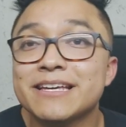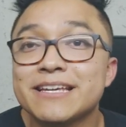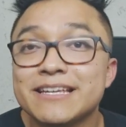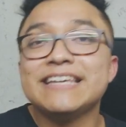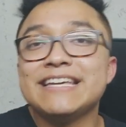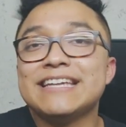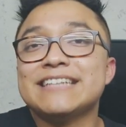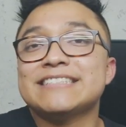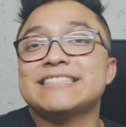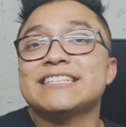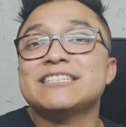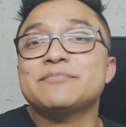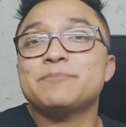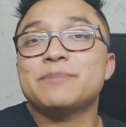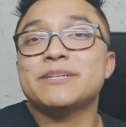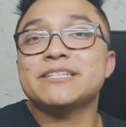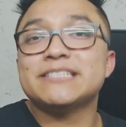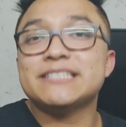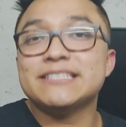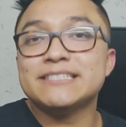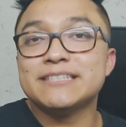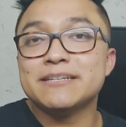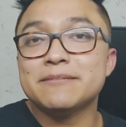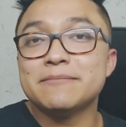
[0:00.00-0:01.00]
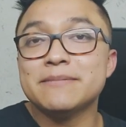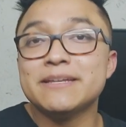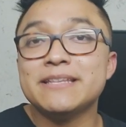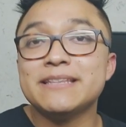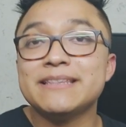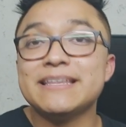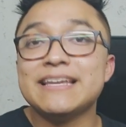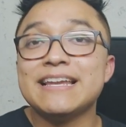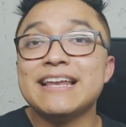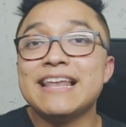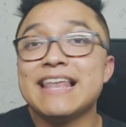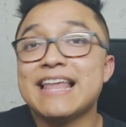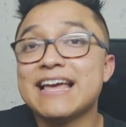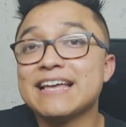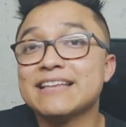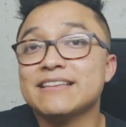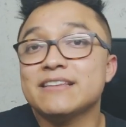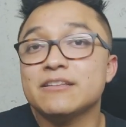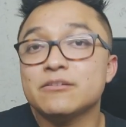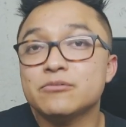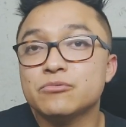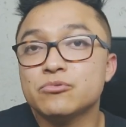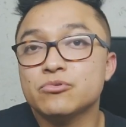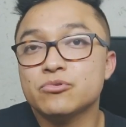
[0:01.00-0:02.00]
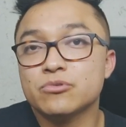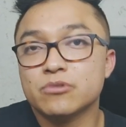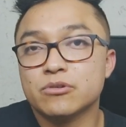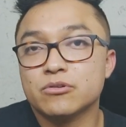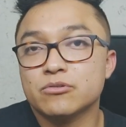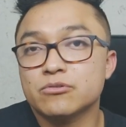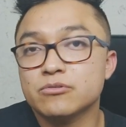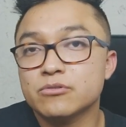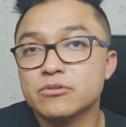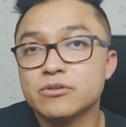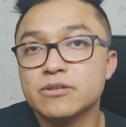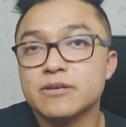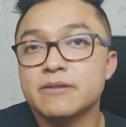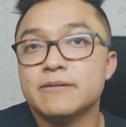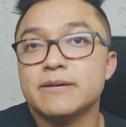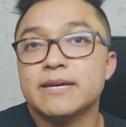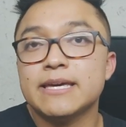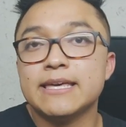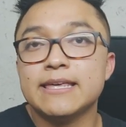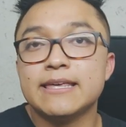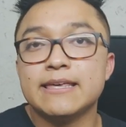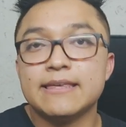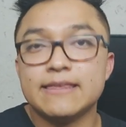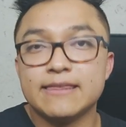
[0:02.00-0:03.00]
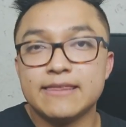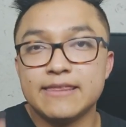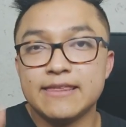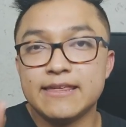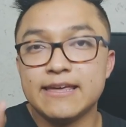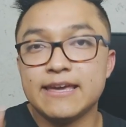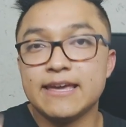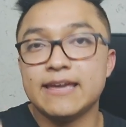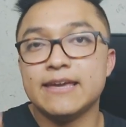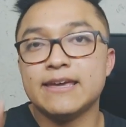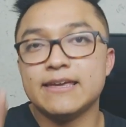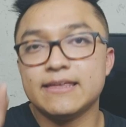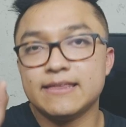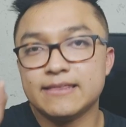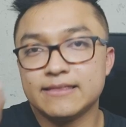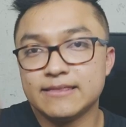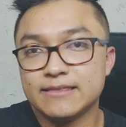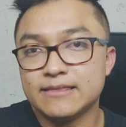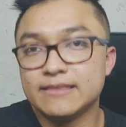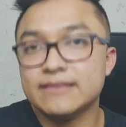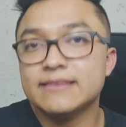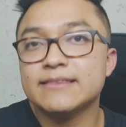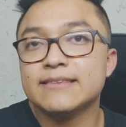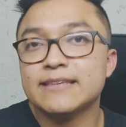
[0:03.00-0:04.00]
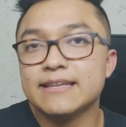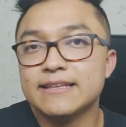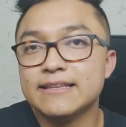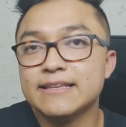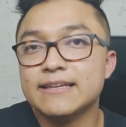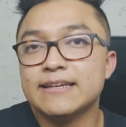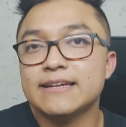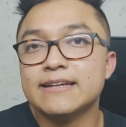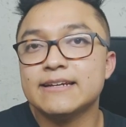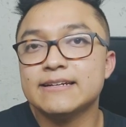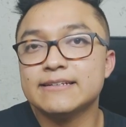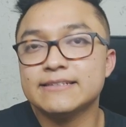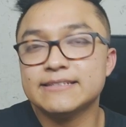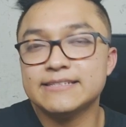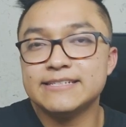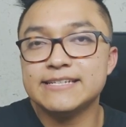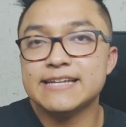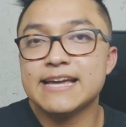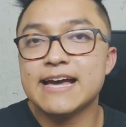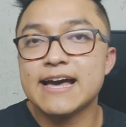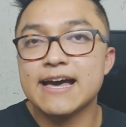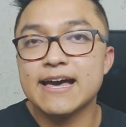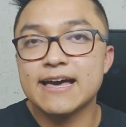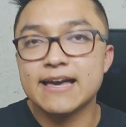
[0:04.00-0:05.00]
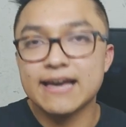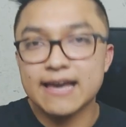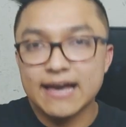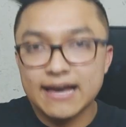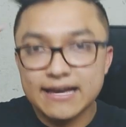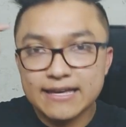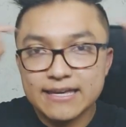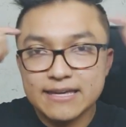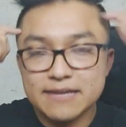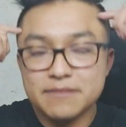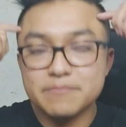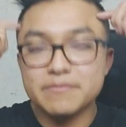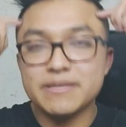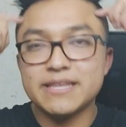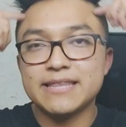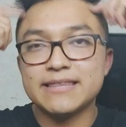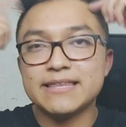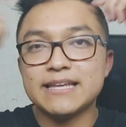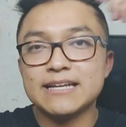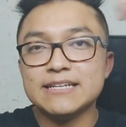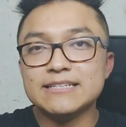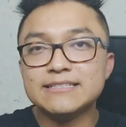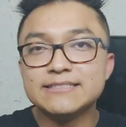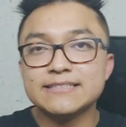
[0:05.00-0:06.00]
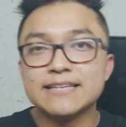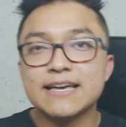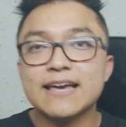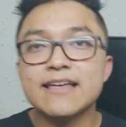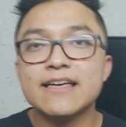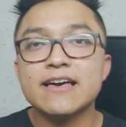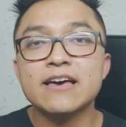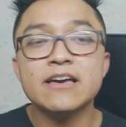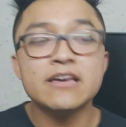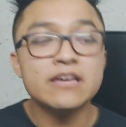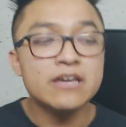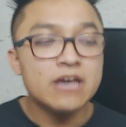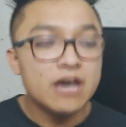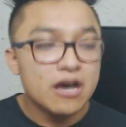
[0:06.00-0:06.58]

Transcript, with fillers: Y esa es precisamente la actitud que uno debe de tener ya aquí mentalizada.